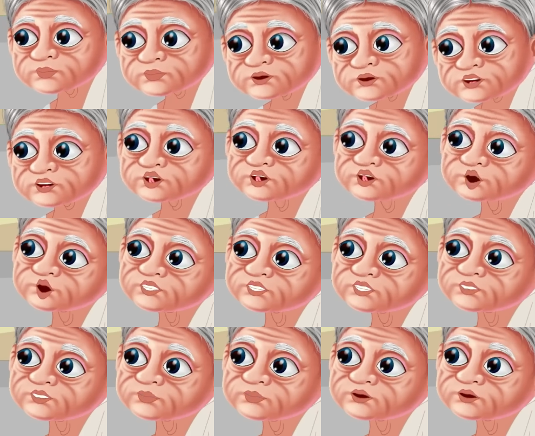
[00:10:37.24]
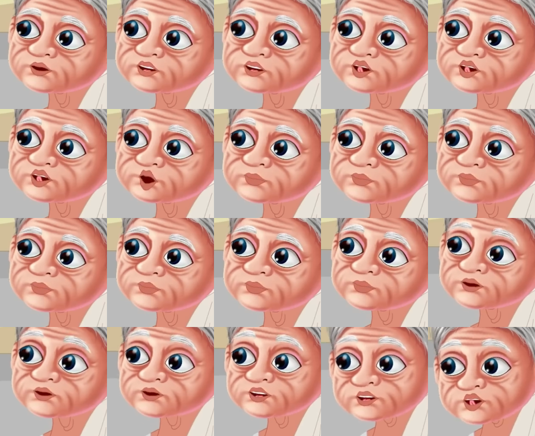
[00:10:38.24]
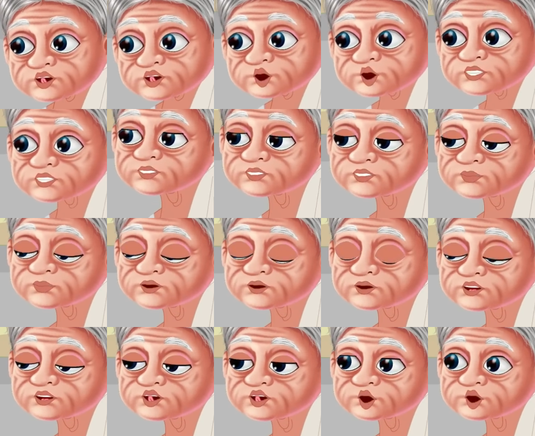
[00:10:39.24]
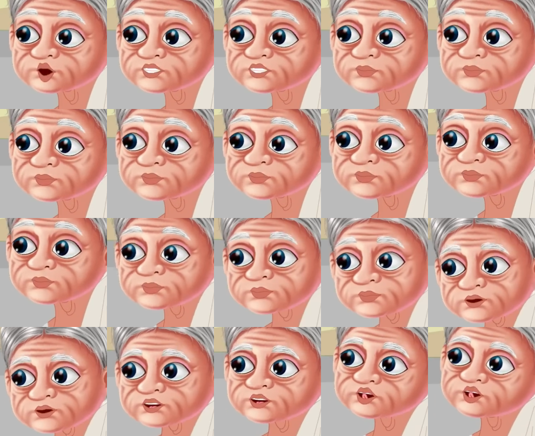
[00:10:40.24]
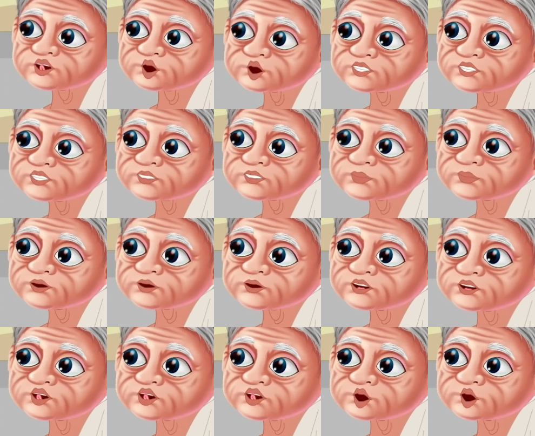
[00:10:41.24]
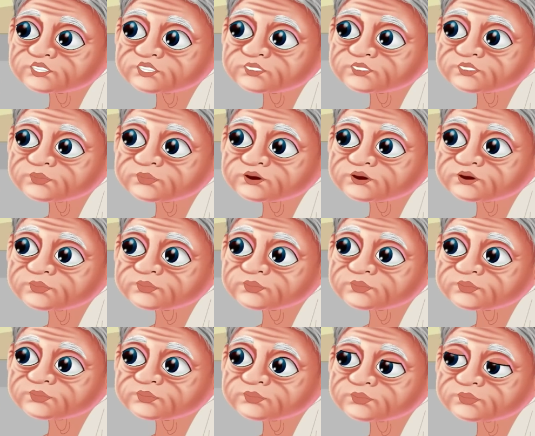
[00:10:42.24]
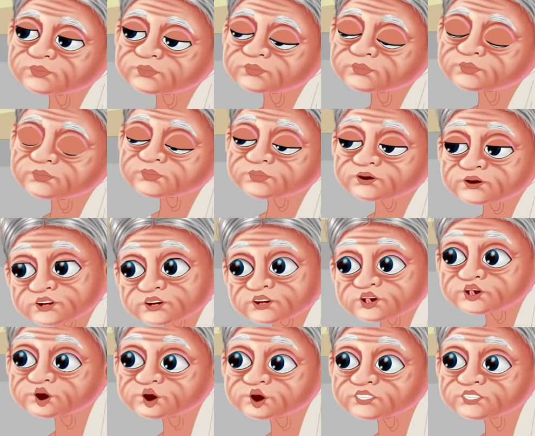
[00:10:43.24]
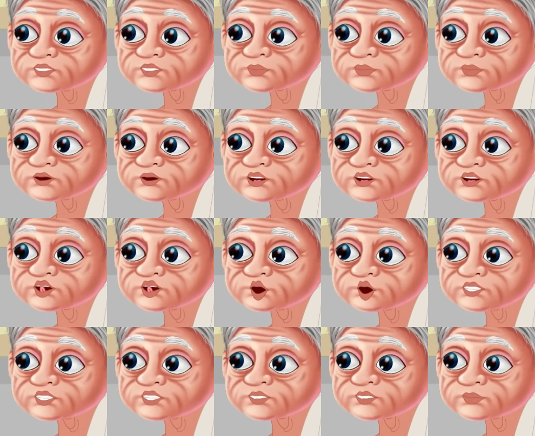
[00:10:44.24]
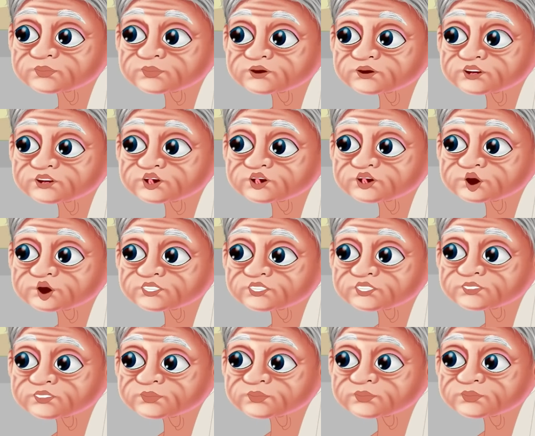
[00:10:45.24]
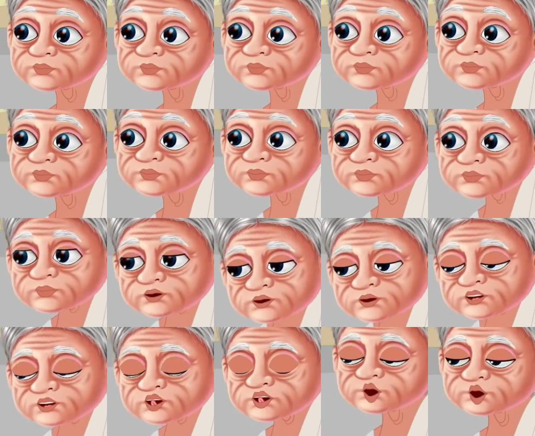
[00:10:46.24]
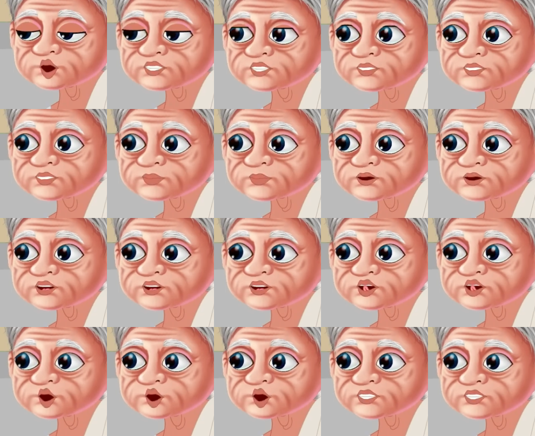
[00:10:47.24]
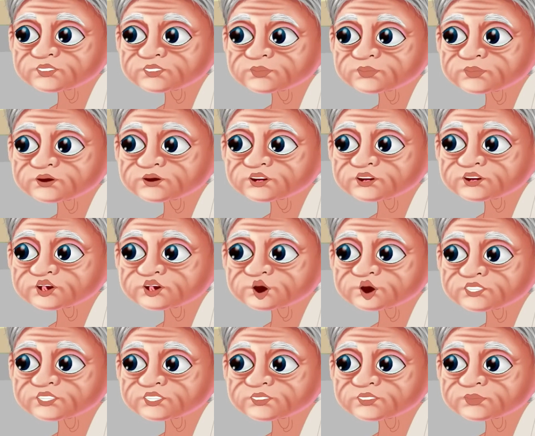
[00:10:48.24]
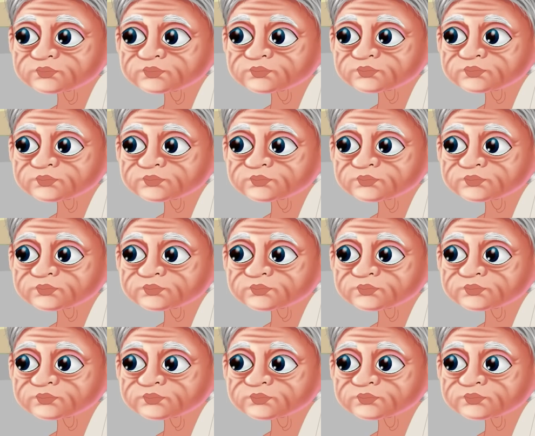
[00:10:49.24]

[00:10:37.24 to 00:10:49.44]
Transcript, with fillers: इस गांव में लोग बहुत कंजूस है सुबह से ही घूम रही हूँ किसी से एक अन्न का दाना भी मुझ अभागी के लिए ना जोटा